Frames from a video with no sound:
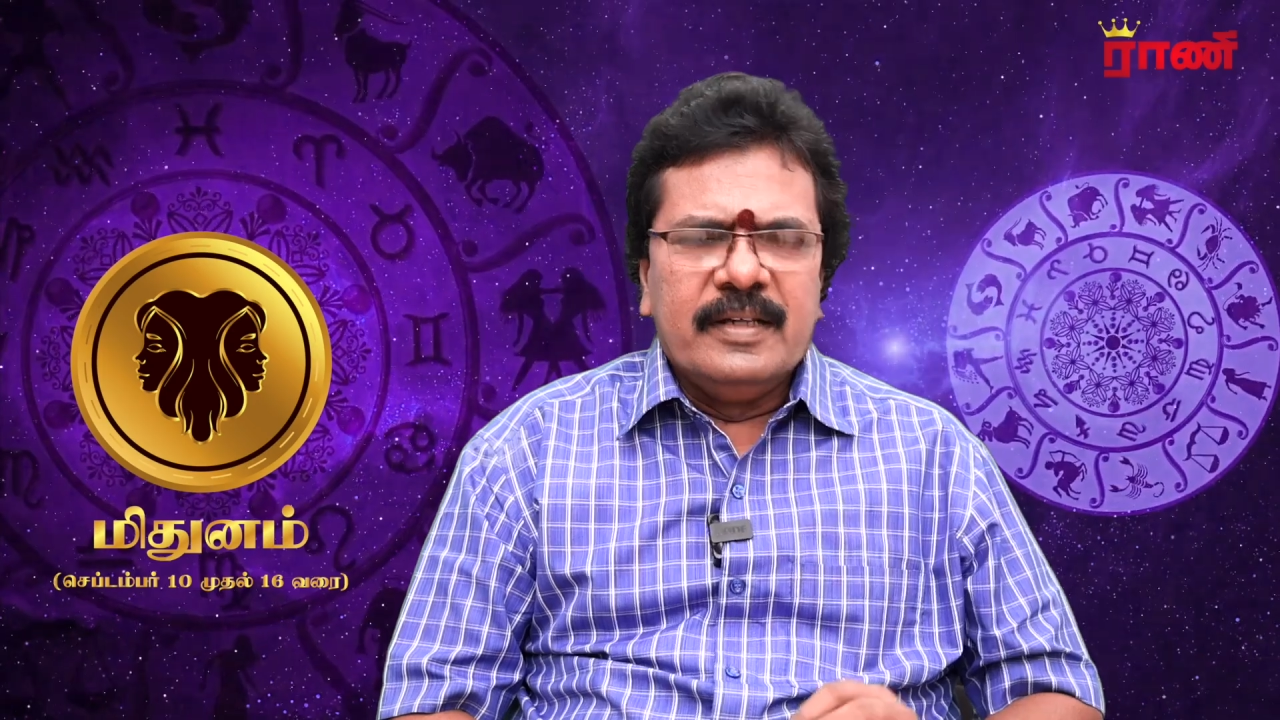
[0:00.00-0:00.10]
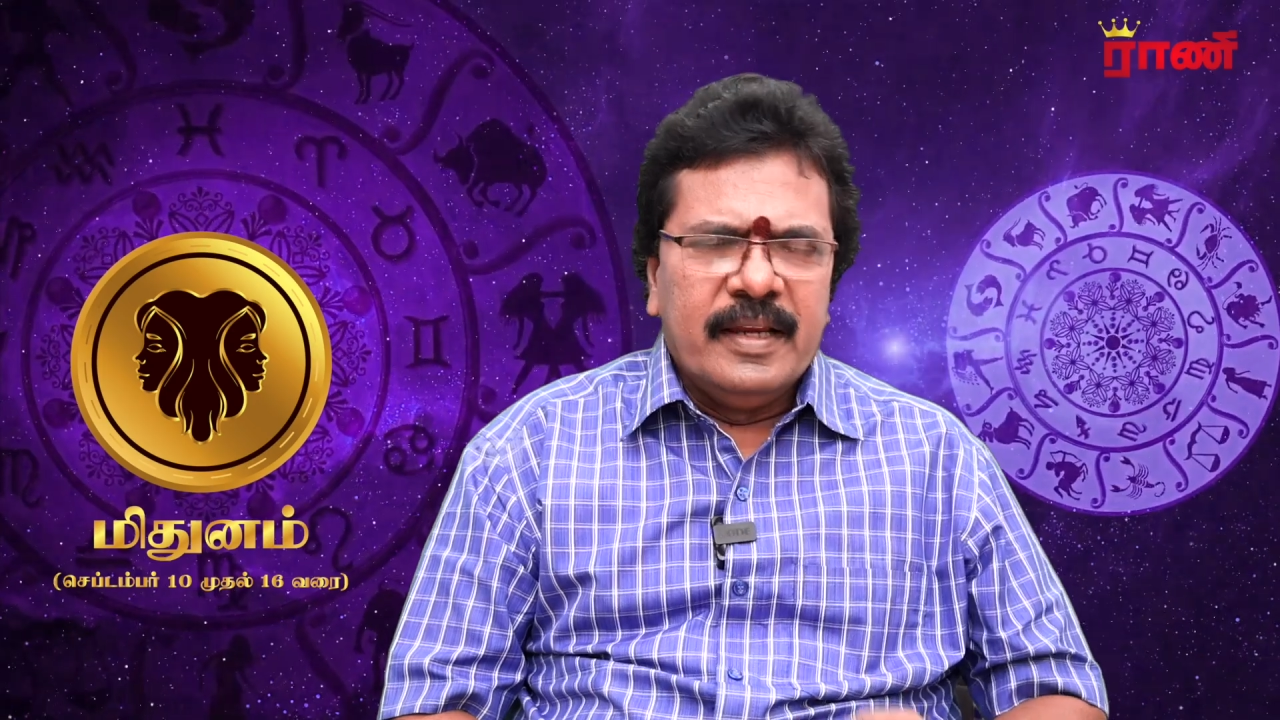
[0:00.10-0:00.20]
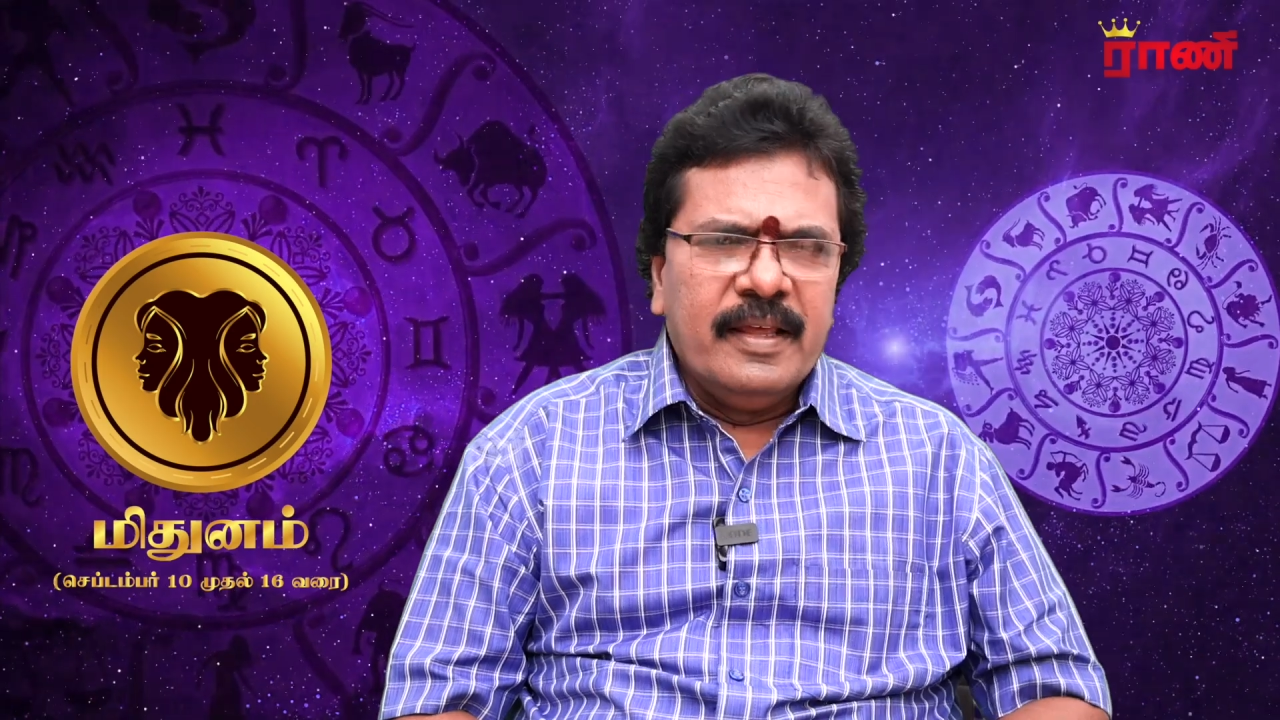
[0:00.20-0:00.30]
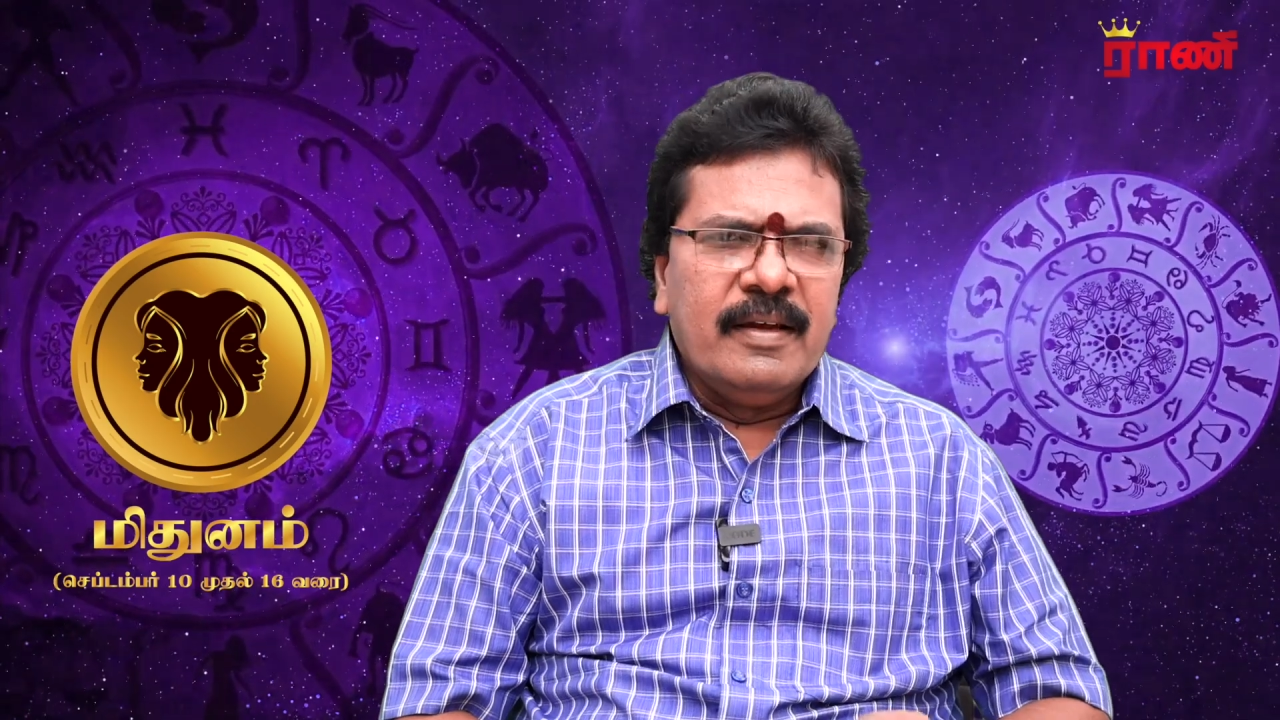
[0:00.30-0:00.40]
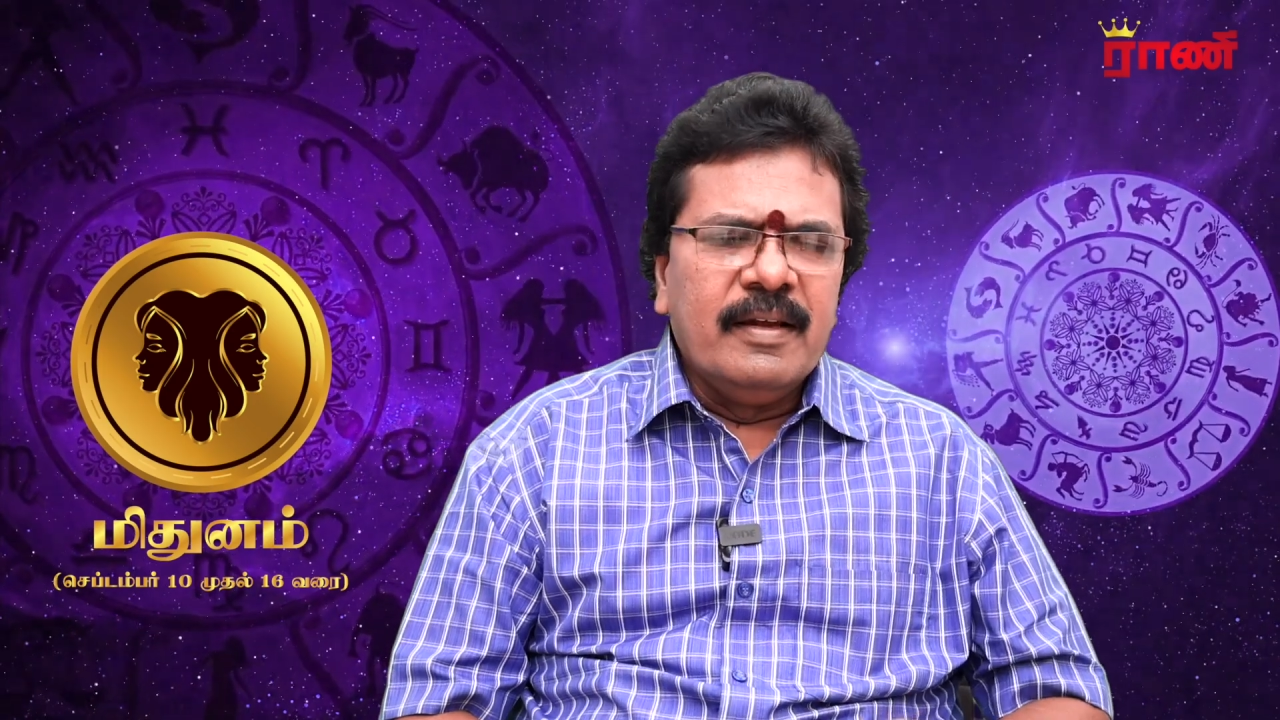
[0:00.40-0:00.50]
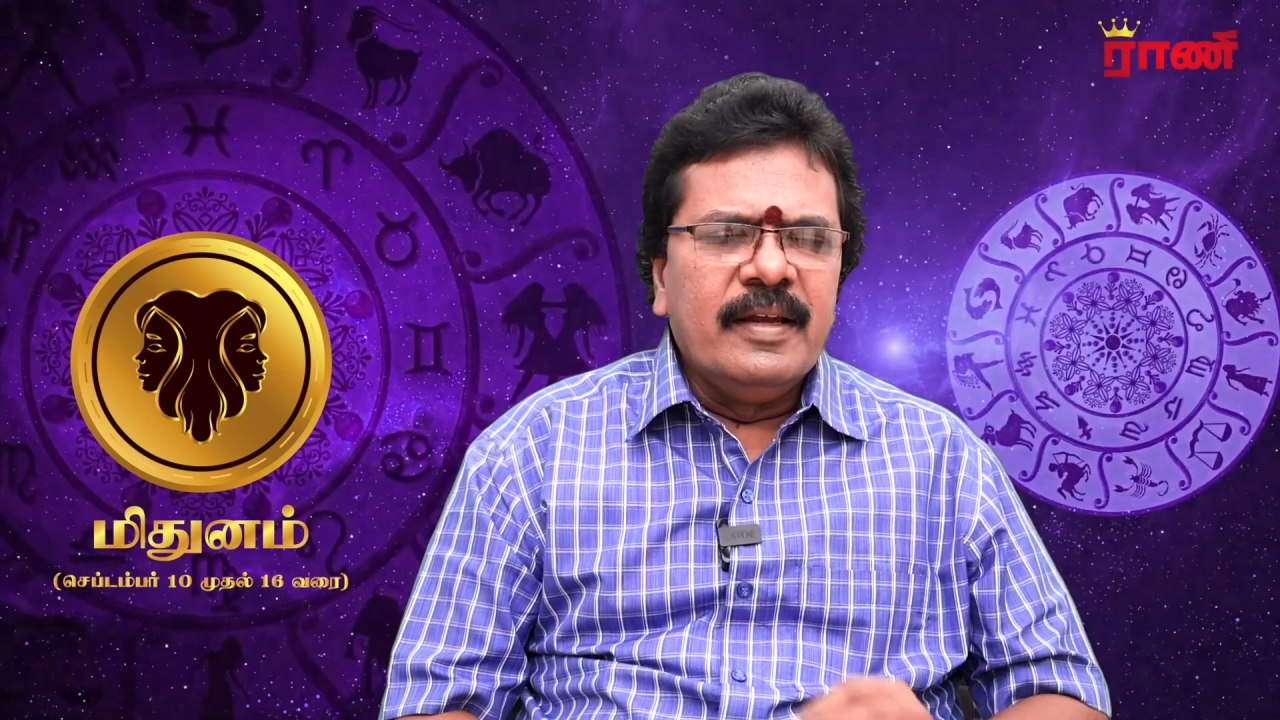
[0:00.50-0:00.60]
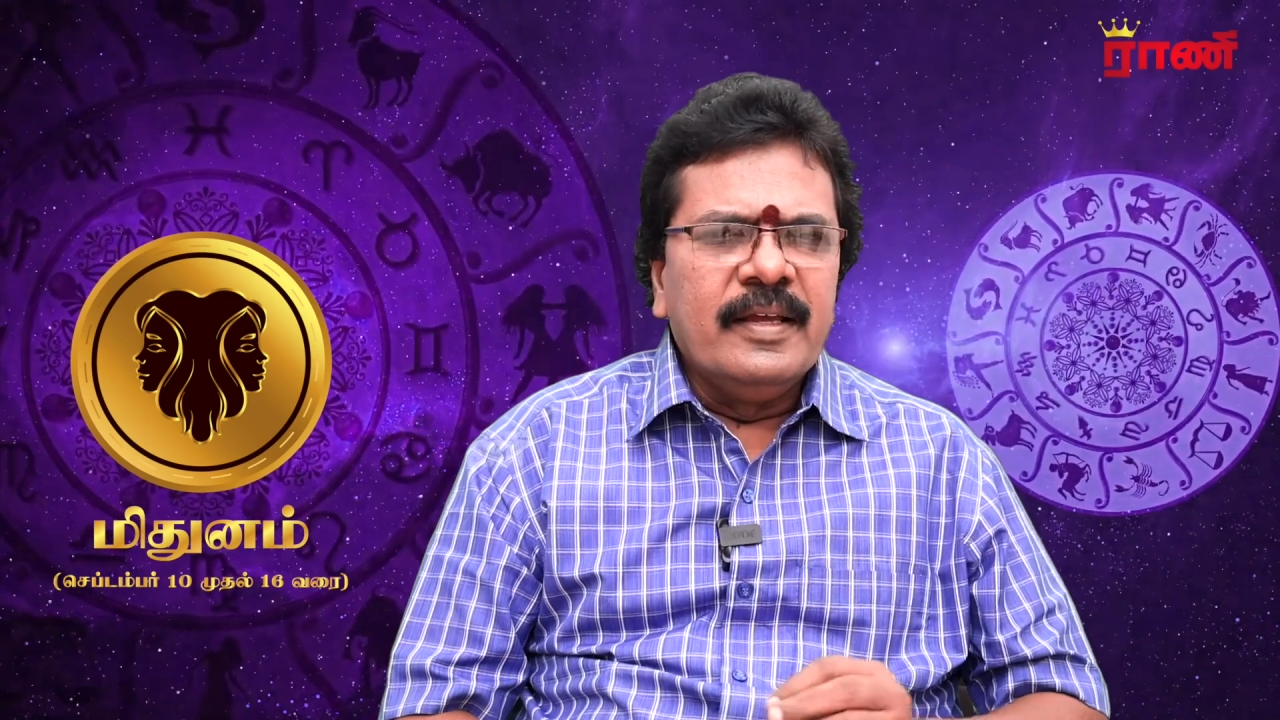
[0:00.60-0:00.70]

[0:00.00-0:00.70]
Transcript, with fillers: கரியரில்